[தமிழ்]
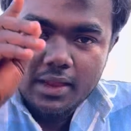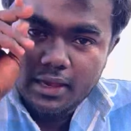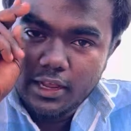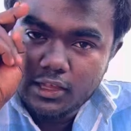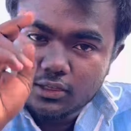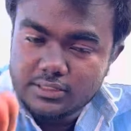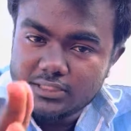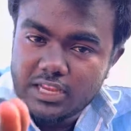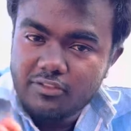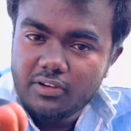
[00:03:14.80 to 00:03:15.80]
நீங்கள்
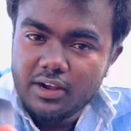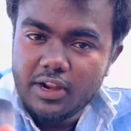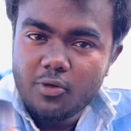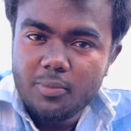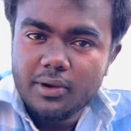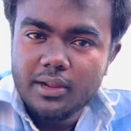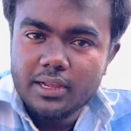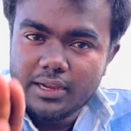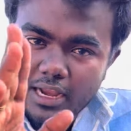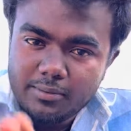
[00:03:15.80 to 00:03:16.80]
சேஃபாக ட்ரைவ்
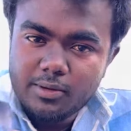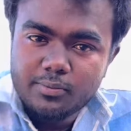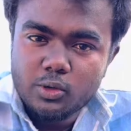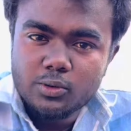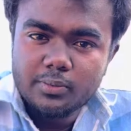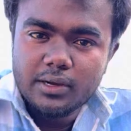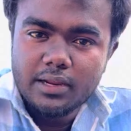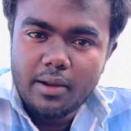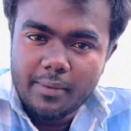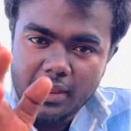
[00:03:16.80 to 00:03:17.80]
பண்ணுங்கள் ஹெல்மெட் போட்டு
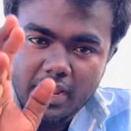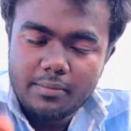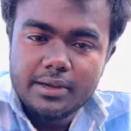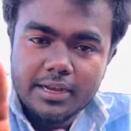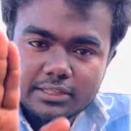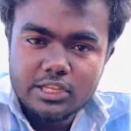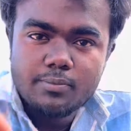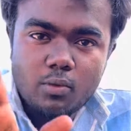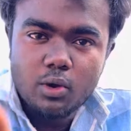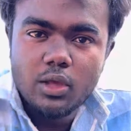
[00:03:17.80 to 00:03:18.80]
பண்ணுங்கள் அப்படி ஹெல்மெட் எடுத்துகிட்டு
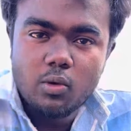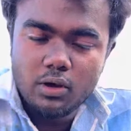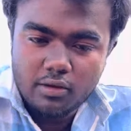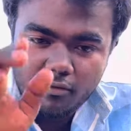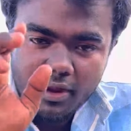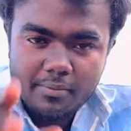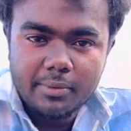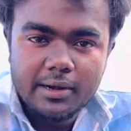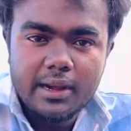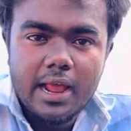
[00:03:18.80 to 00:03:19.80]
போகல உங்களுக்கு ஃபைன்
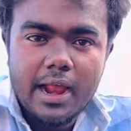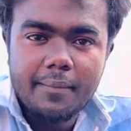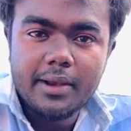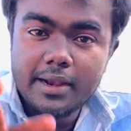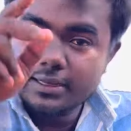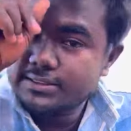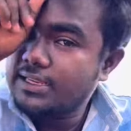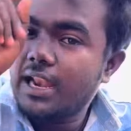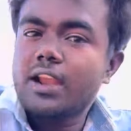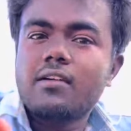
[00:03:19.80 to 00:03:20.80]
பண்ணுறாங்க அப்படின்னா நீங்கள்
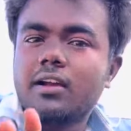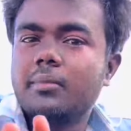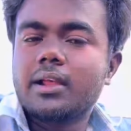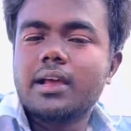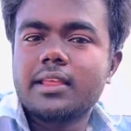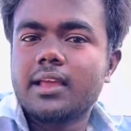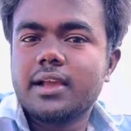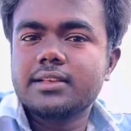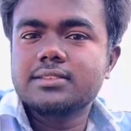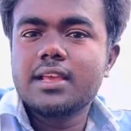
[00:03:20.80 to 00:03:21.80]
செல்லான் வாங்க மறக்காதீங்க
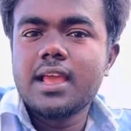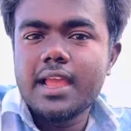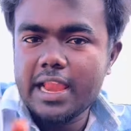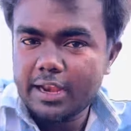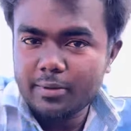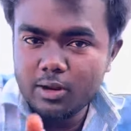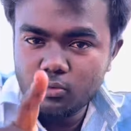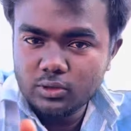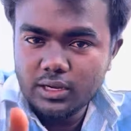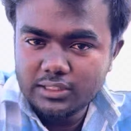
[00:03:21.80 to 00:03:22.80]
காய்ஸ் என்ன மாதிரி
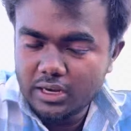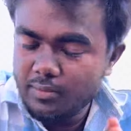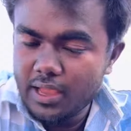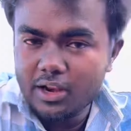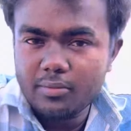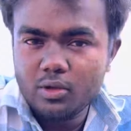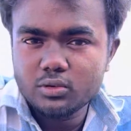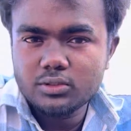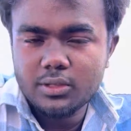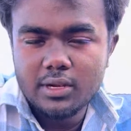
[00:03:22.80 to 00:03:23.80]
முட்டாள்தனமாக யாருமே
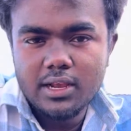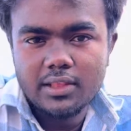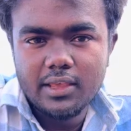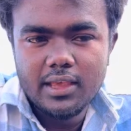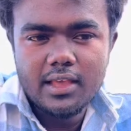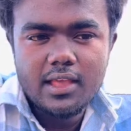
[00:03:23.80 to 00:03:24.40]
யோசிச்சு இருக்காதிங்க